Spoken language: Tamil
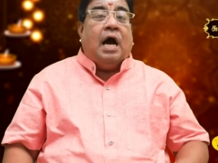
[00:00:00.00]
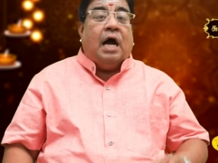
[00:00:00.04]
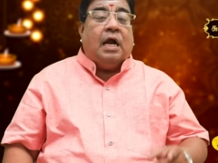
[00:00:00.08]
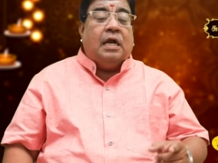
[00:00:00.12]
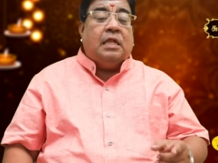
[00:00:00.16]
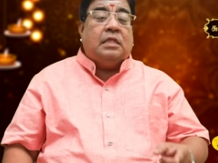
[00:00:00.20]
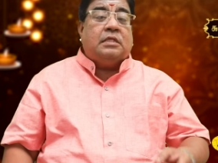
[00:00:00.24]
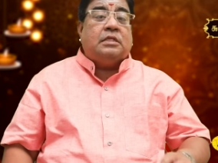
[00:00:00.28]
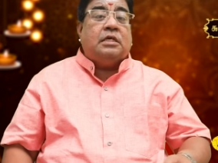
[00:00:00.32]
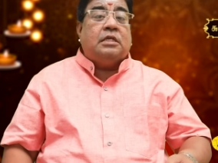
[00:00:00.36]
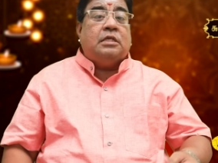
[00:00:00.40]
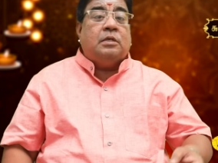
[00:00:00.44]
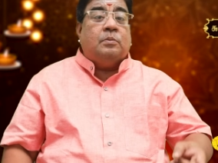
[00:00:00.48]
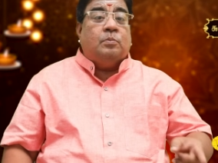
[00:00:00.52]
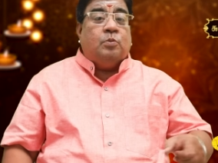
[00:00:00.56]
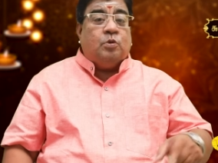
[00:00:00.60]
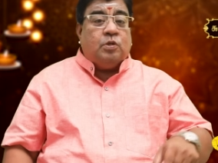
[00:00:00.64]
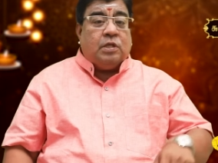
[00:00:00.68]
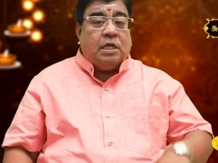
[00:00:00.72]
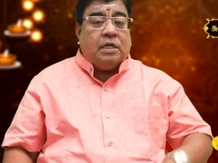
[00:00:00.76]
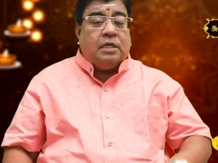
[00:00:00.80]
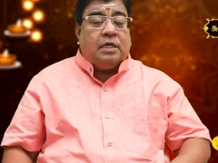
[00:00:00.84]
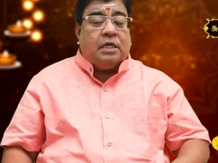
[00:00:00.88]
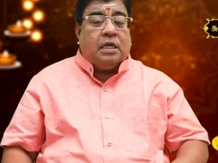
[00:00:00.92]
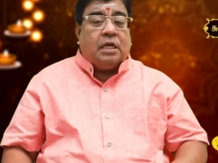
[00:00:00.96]
அடுத்தது
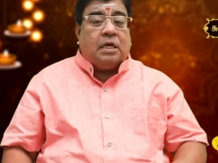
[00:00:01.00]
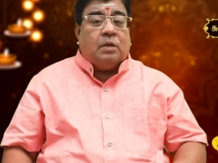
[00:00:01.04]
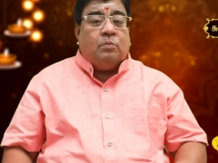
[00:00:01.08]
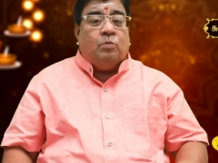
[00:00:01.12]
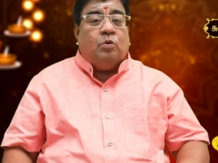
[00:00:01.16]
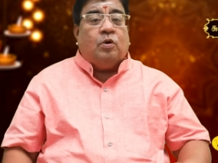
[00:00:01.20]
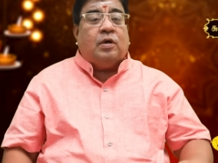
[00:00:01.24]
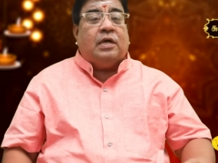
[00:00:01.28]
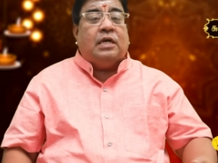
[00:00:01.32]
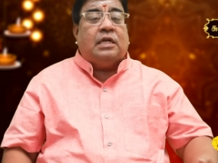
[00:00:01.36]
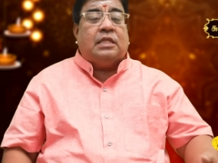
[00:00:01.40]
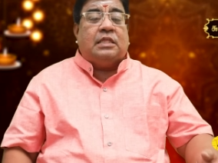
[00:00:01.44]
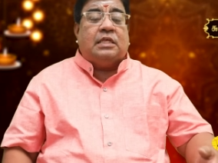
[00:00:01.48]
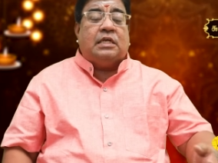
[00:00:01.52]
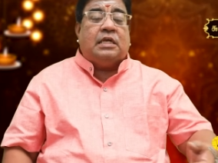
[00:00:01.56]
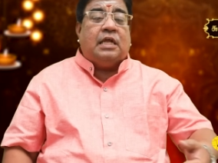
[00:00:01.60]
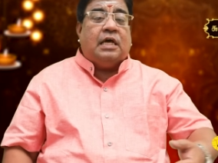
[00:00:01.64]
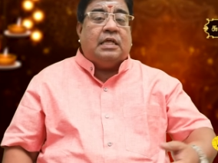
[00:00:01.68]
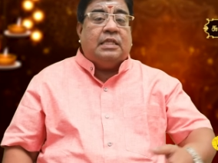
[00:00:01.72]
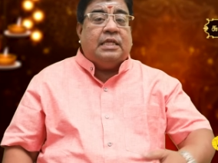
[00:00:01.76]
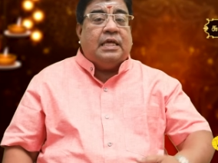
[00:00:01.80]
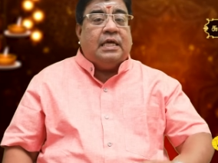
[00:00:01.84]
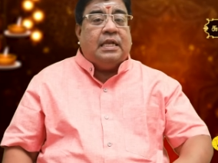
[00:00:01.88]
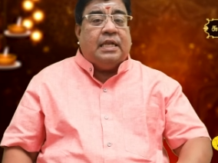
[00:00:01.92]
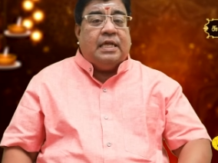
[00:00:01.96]
புதன் கிரகமும் கிட்டத்தட்ட
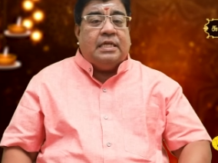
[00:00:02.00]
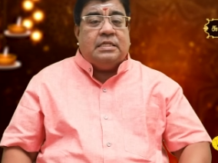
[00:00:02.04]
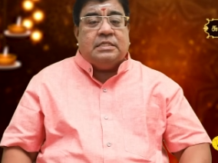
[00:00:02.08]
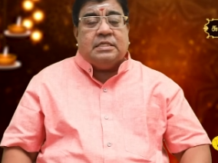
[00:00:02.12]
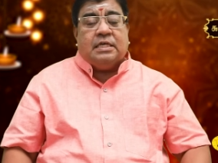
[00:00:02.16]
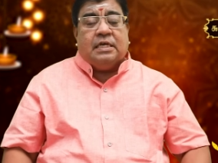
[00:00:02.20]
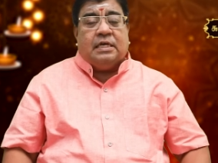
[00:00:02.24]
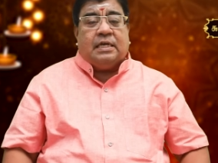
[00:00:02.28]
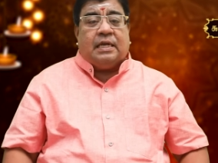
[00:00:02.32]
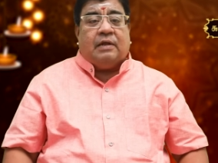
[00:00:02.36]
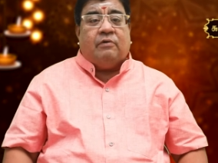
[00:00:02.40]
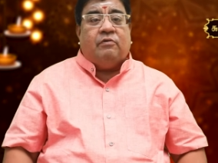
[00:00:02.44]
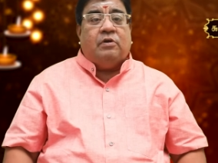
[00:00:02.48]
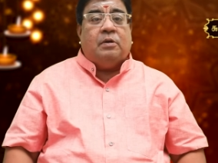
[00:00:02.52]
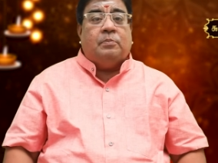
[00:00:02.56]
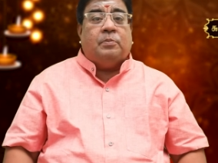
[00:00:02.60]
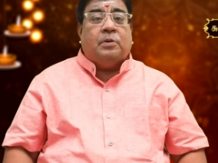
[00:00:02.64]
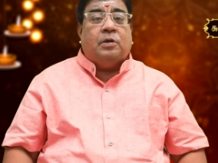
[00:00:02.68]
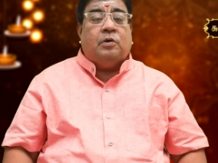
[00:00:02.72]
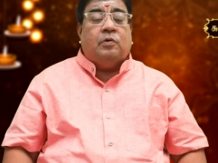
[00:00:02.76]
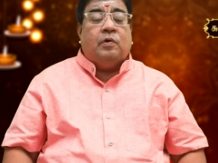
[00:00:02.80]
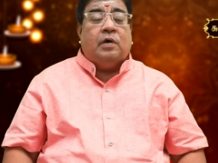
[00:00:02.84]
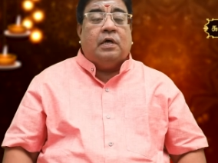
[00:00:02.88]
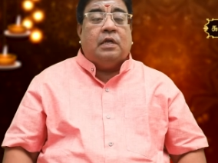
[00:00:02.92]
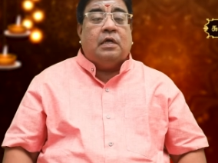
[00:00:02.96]
அதே ரேஞ்சுக்கு டிராவல்
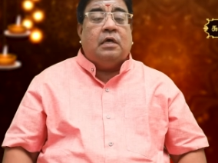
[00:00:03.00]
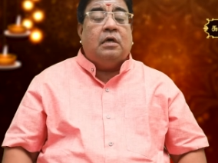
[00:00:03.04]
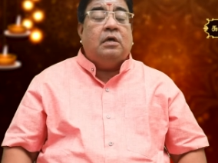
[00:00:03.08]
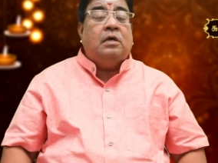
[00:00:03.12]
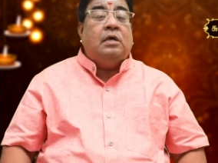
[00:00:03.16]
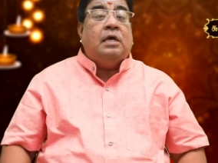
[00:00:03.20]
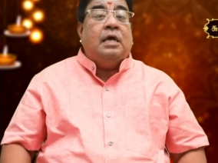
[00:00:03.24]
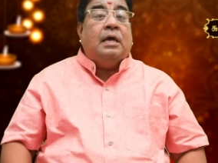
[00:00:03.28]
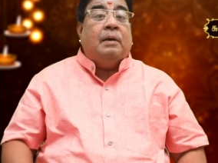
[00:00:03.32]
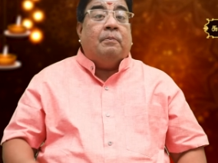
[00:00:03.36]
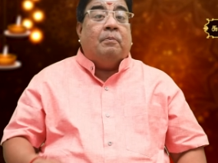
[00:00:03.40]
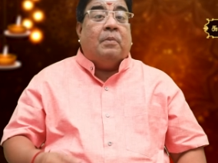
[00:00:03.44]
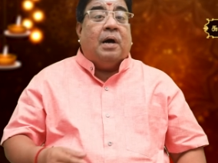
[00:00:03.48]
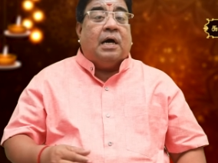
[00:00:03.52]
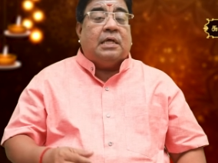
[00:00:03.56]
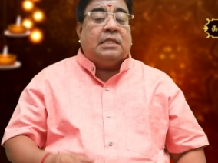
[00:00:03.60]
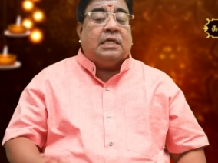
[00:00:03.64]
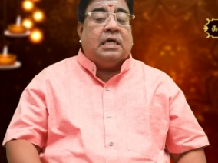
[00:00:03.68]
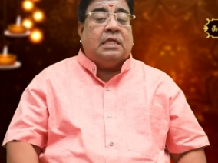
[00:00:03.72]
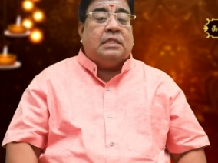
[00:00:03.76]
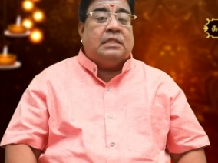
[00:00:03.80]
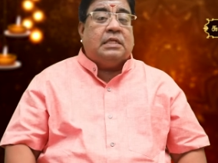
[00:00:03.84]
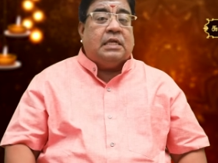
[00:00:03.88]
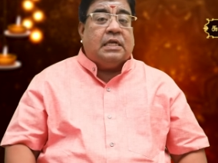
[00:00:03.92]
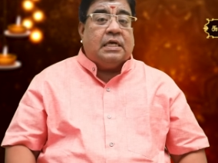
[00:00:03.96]
பண்ணுவார்
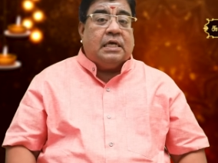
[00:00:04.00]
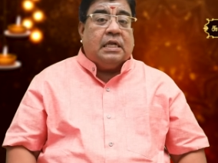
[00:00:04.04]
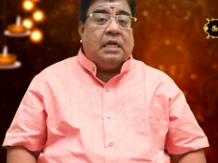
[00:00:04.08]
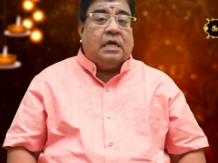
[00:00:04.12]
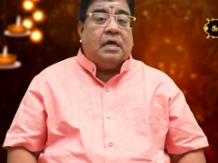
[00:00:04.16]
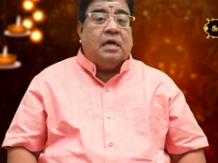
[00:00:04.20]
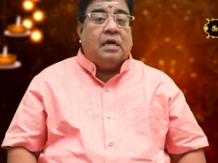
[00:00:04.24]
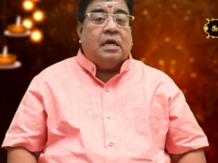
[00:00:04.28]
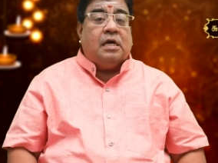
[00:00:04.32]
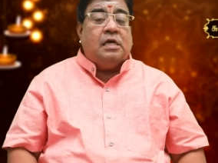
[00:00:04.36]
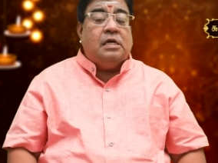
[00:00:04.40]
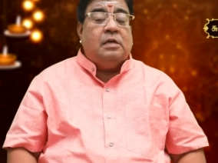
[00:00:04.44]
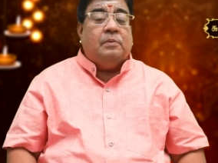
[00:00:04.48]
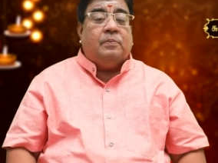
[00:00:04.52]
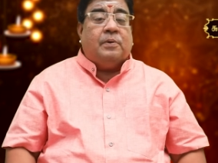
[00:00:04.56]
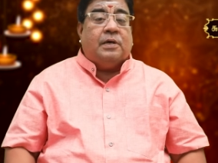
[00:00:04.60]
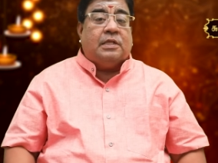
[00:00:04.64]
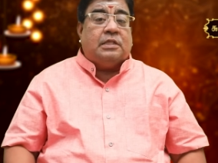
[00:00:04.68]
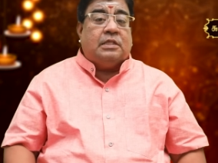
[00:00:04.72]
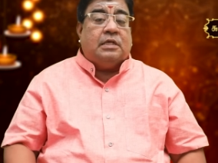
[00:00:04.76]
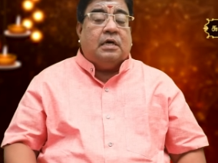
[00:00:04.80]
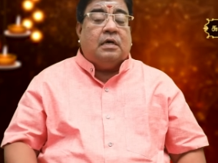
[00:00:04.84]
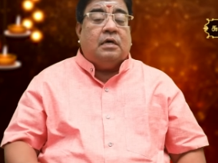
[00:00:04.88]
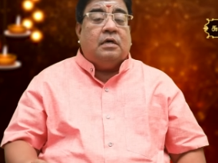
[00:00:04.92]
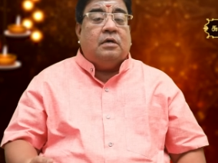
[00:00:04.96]
மாதாந்திர கிரகங்கள்னு
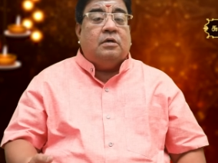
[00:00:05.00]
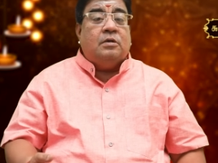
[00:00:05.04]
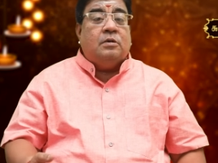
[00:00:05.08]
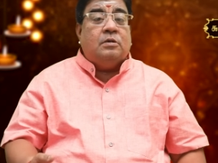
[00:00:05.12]
பார்த்தா